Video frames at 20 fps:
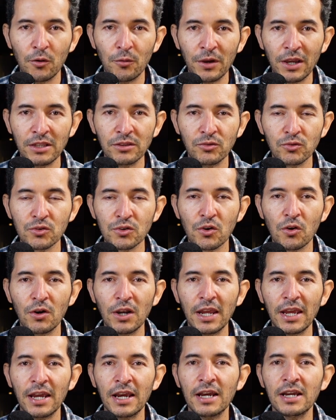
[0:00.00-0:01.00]
lo vean tus
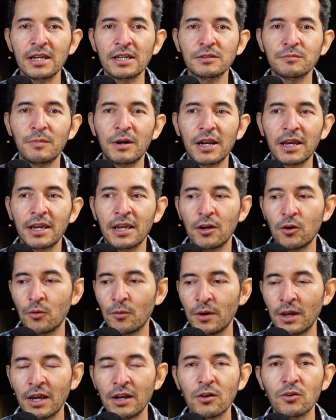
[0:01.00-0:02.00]
colegas, para que lo
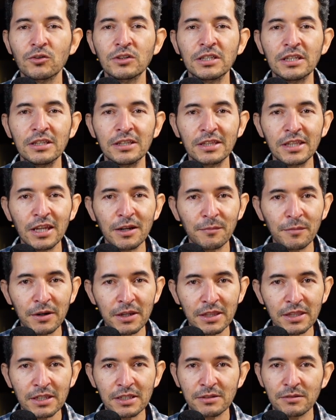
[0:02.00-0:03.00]
vean los
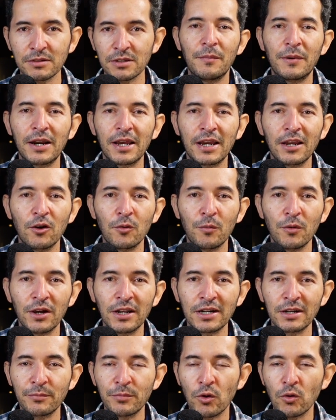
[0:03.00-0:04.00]
intérpretes, para que lo
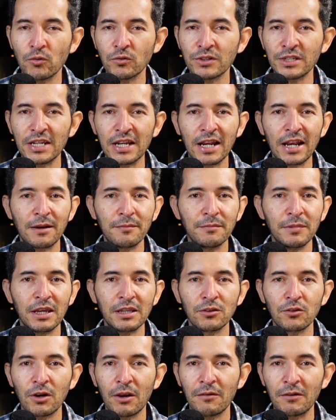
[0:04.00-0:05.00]
puedan reproducir producir
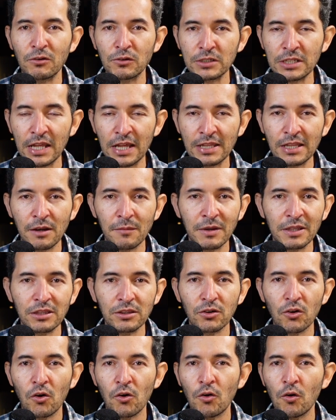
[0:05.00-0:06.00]
cambiando la velocidad del
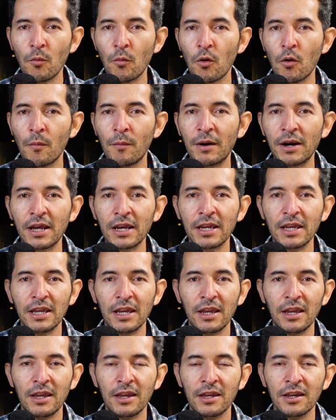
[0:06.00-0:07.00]
metrónomo, para
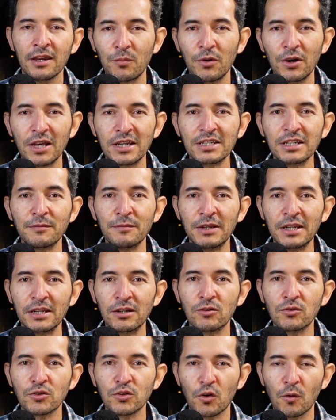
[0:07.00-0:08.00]
que pueda servir
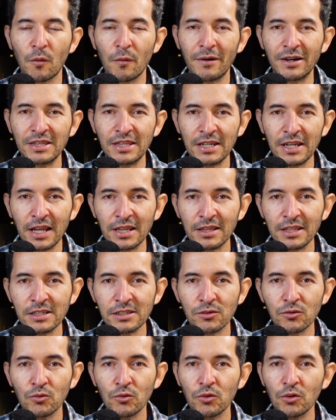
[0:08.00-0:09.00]
incluso como material de
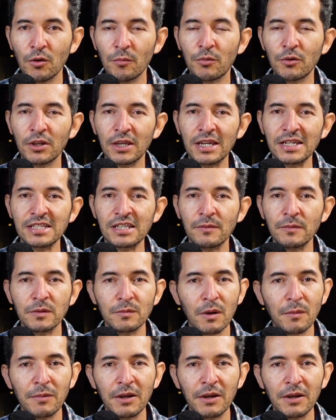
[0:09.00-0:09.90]
estudio, porque esta misma